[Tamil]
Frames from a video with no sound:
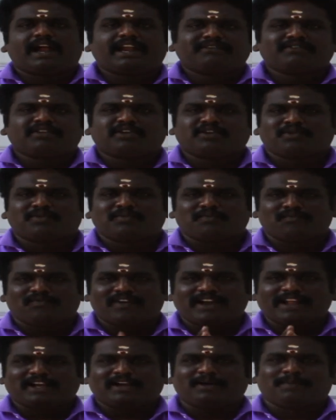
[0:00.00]
அனைவருக்கும்
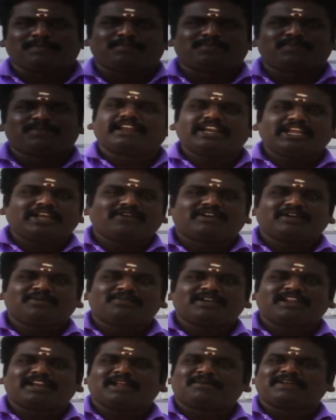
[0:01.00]
வணக்கம் இன்னைக்கு
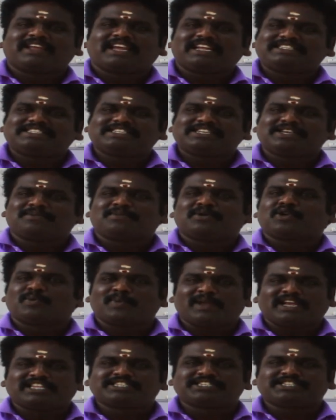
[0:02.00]
வகுப்புல நம்ம எல்சிஎம் மற்றும்
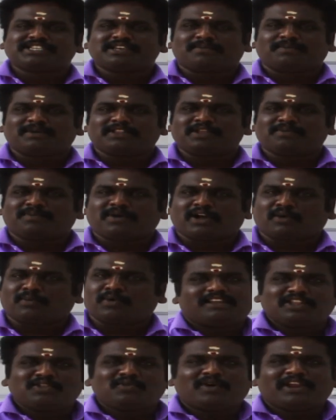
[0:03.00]
ஹெச்சிசிஎம் பத்தி பார்க்க
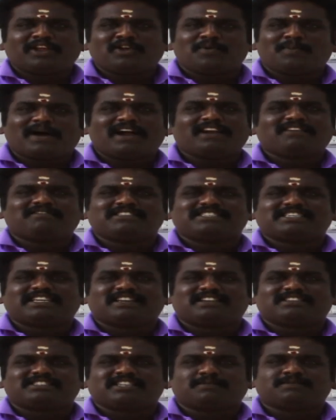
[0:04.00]
போறோம் இது வரைக்கும் மாணவன்
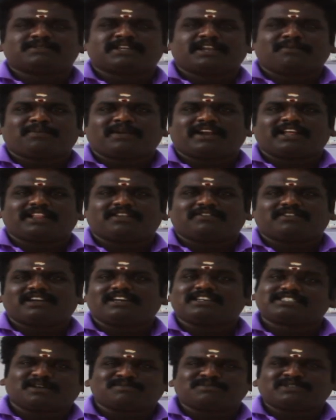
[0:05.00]
சேனலை சப்ஸ்கிரைப் பண்ணாதவங்க
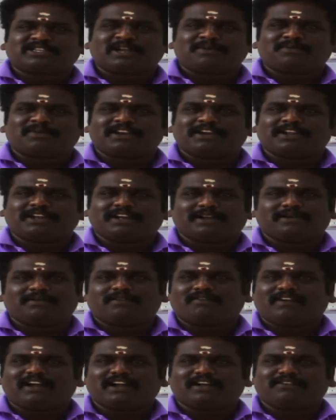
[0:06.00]
சப்ஸ்கிரைப் பண்ணிடுங்க
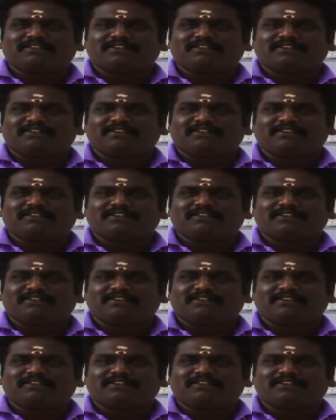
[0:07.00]
வாங்க